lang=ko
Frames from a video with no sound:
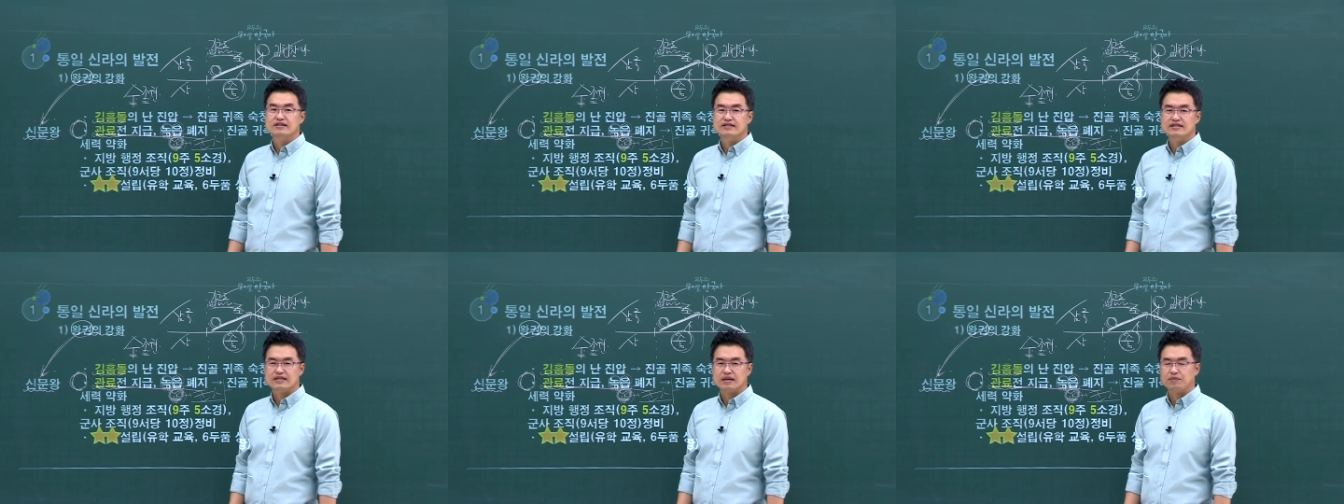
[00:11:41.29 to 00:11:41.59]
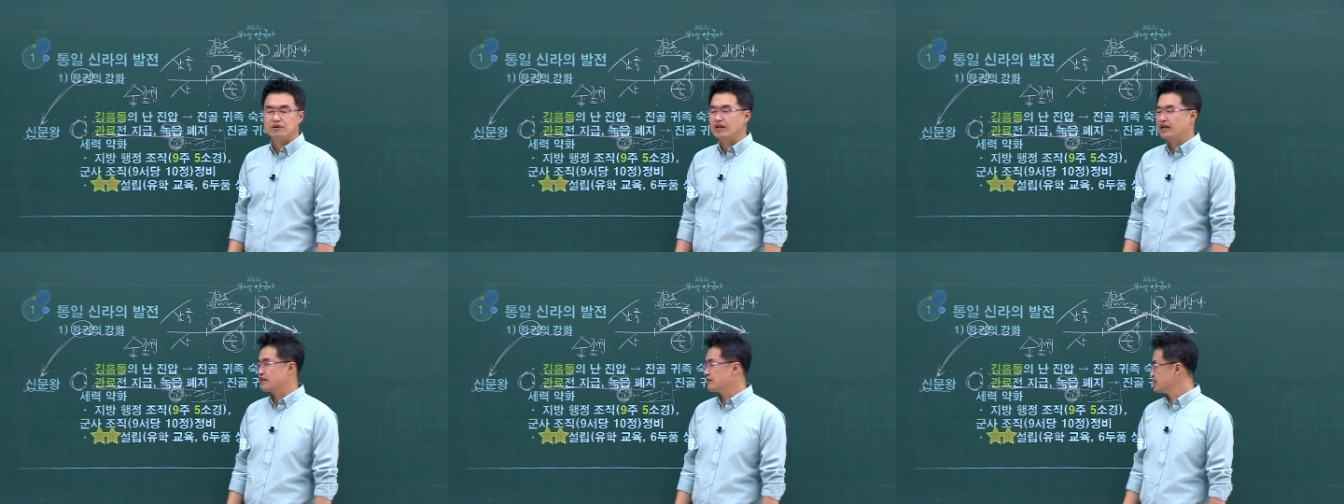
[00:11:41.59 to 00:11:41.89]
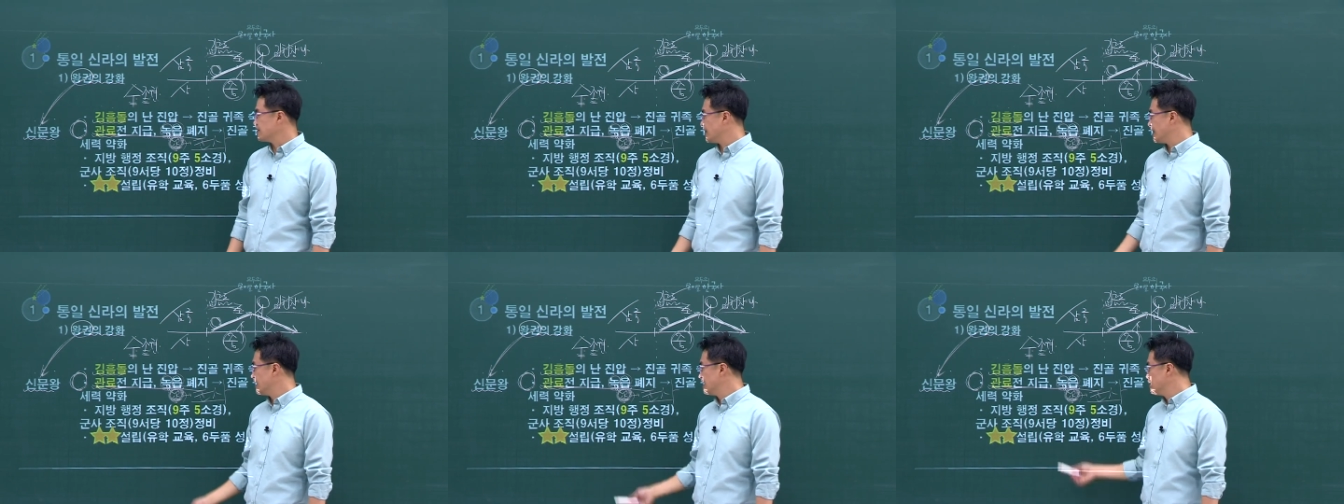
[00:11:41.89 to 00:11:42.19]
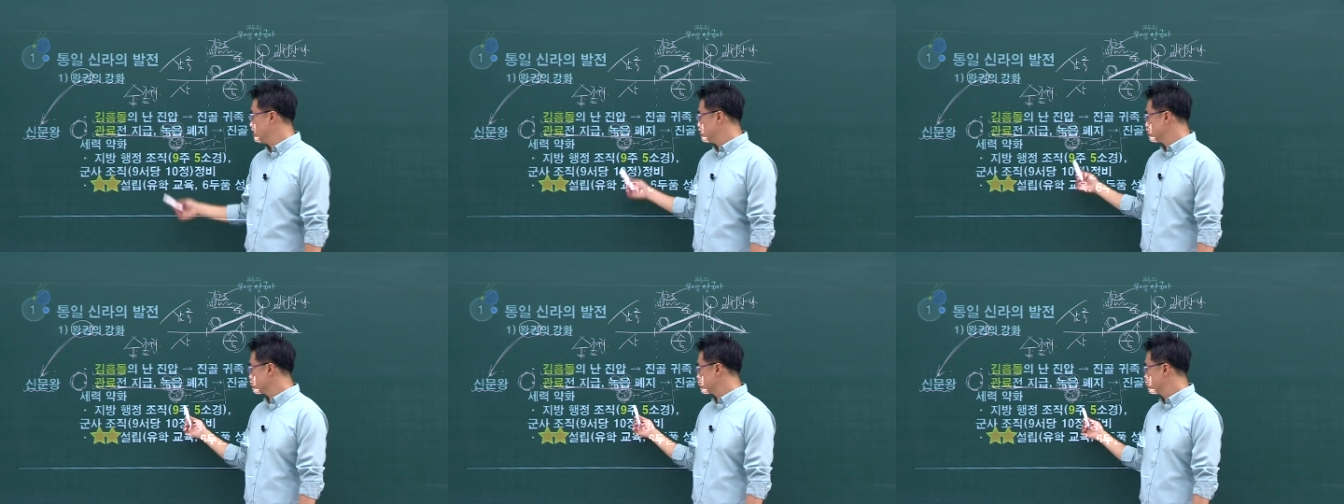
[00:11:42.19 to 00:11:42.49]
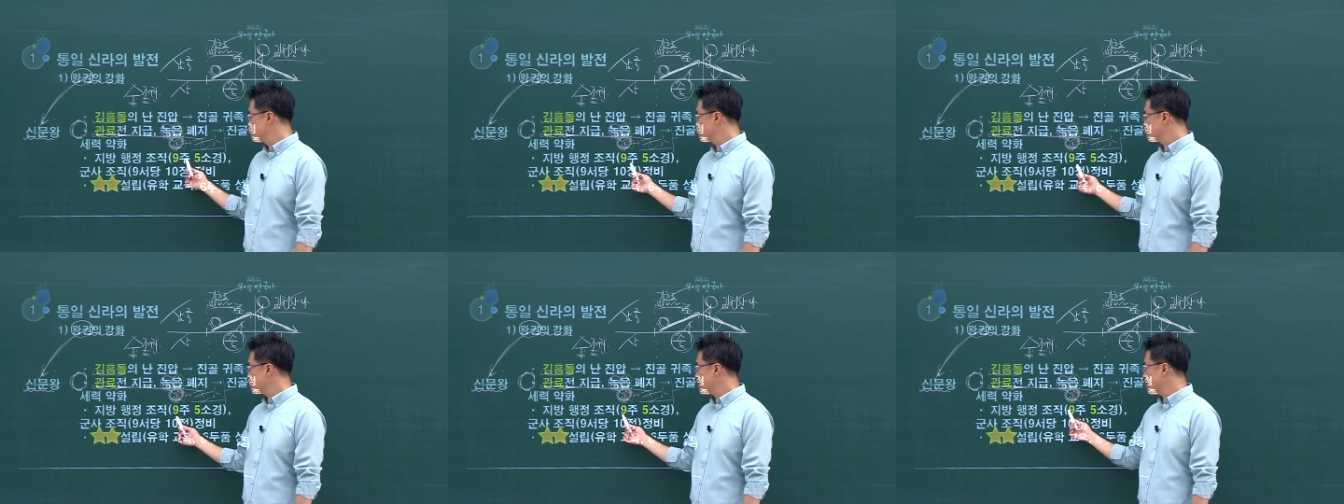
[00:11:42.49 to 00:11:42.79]
재편하는 거야.
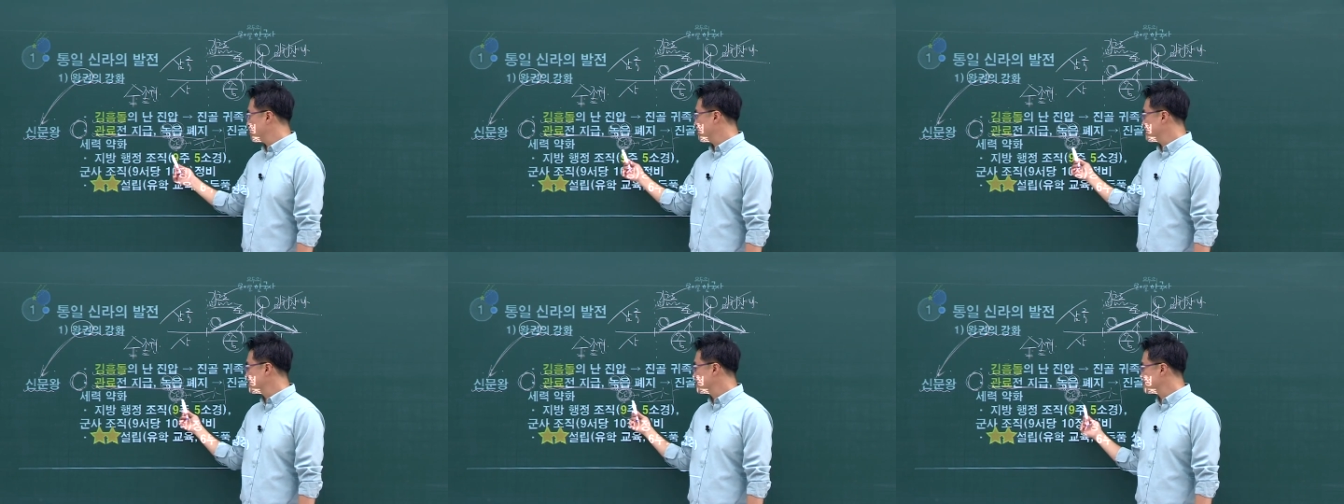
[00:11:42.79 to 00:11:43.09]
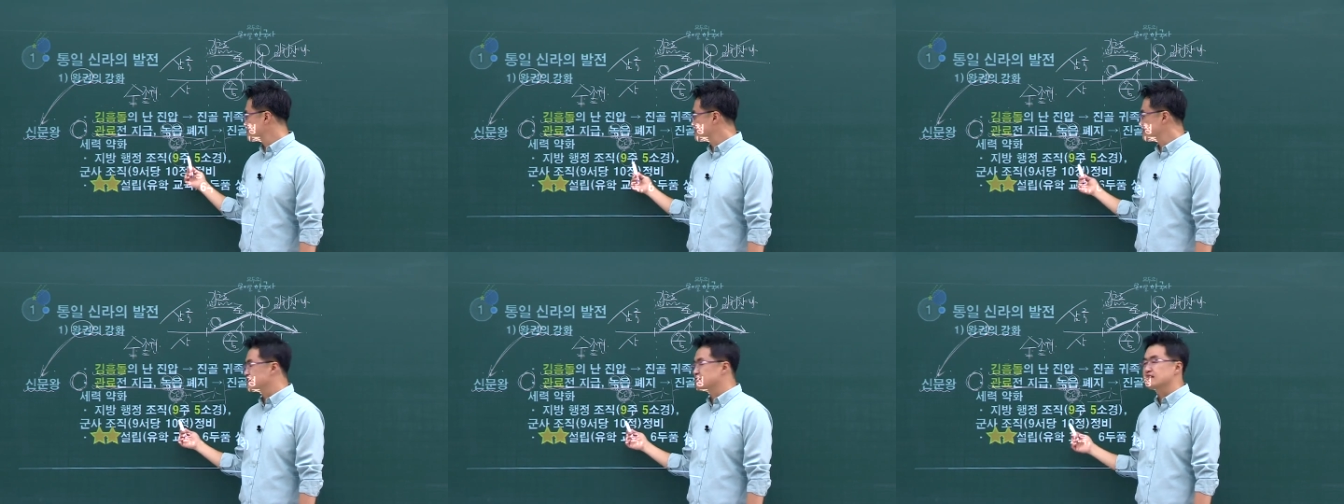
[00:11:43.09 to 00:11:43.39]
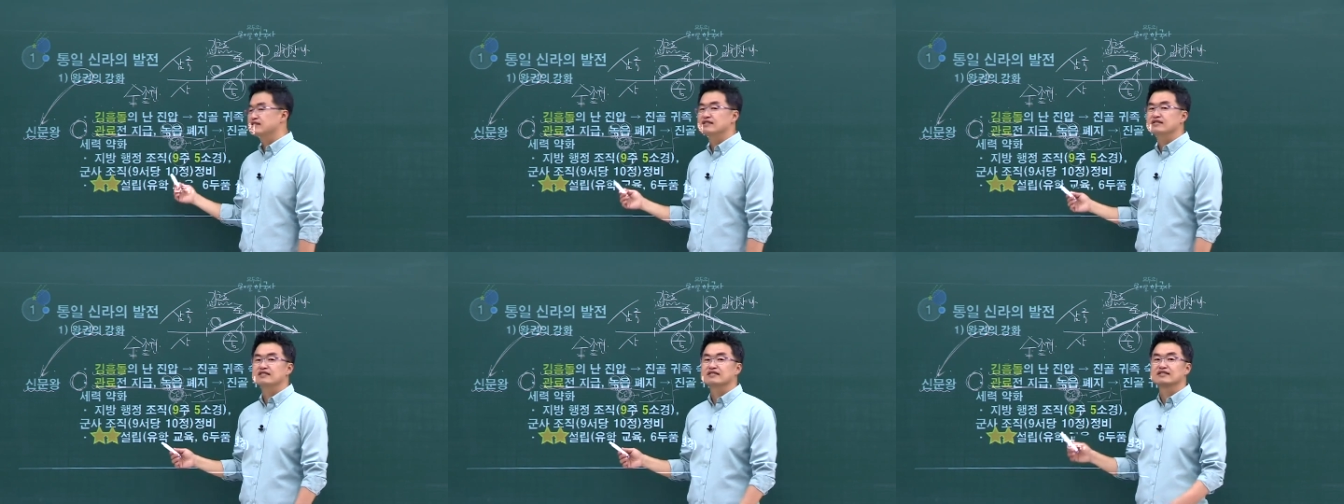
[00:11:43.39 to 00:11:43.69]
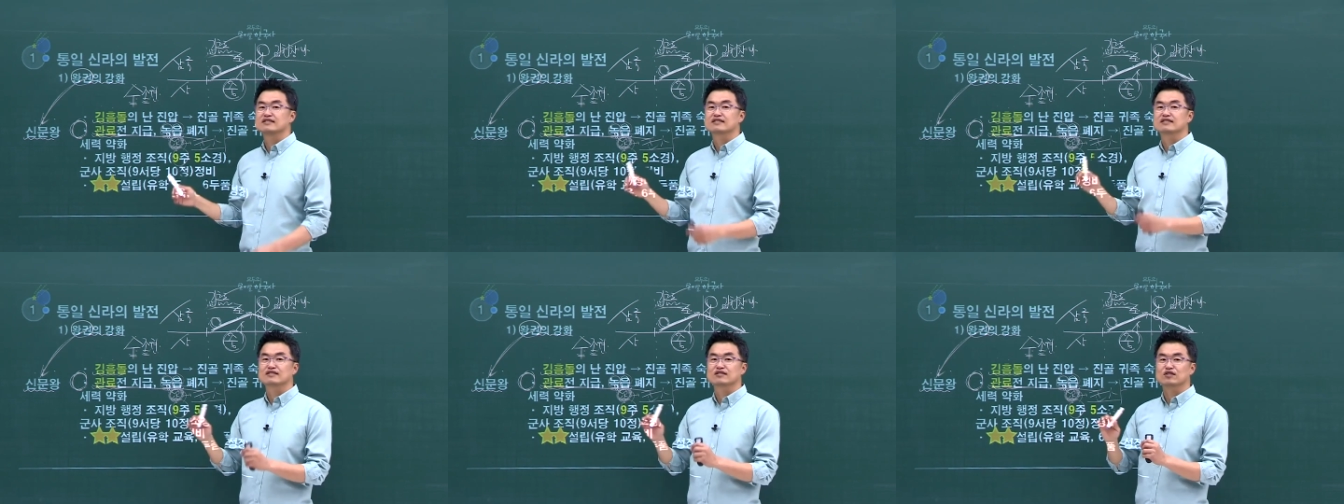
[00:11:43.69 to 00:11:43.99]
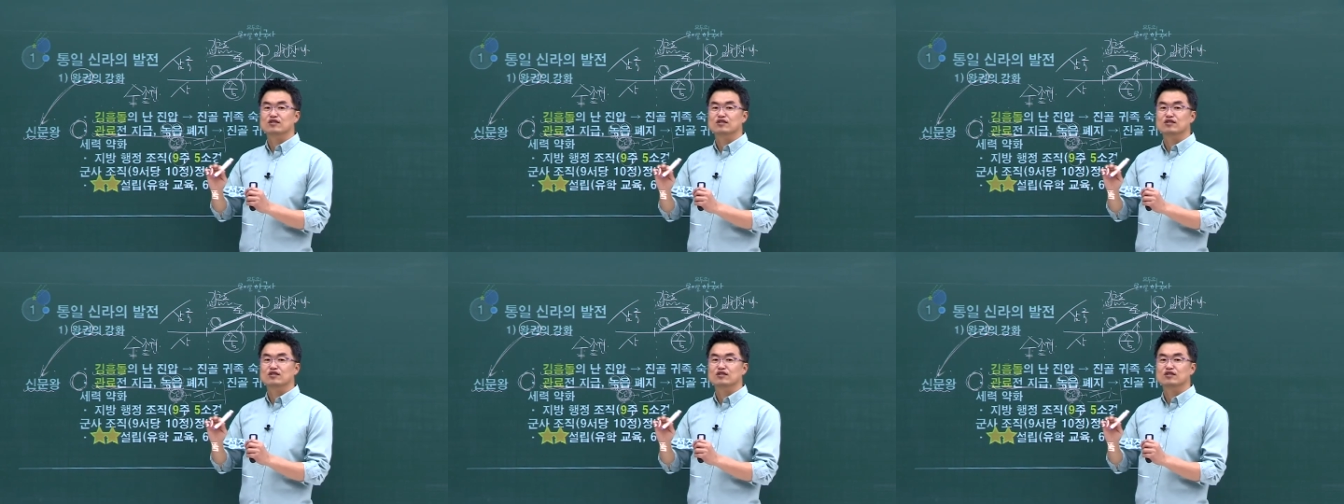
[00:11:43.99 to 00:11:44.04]
구주라고 하는 것은